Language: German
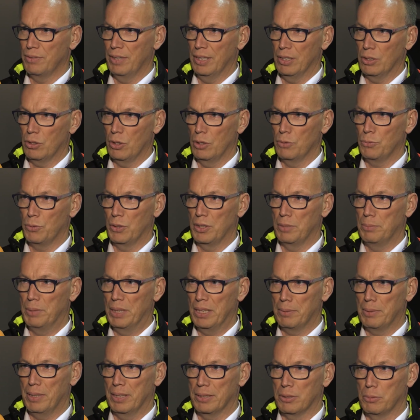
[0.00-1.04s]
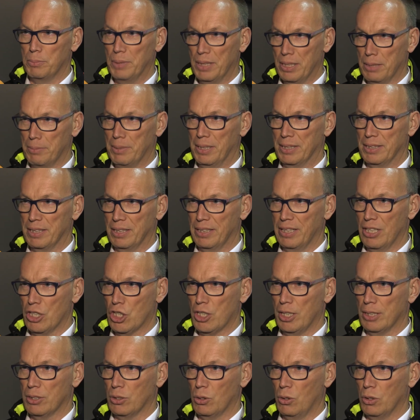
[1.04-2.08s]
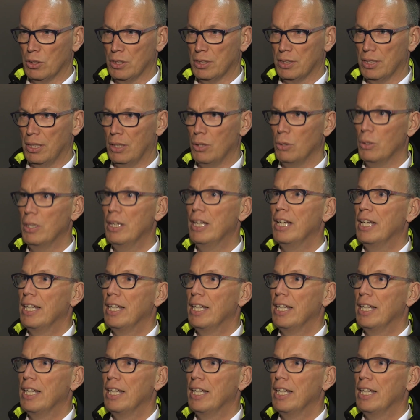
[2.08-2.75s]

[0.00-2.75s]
werden können von den Mitarbeitern und Mitarbeitern der Stadt Rottgau.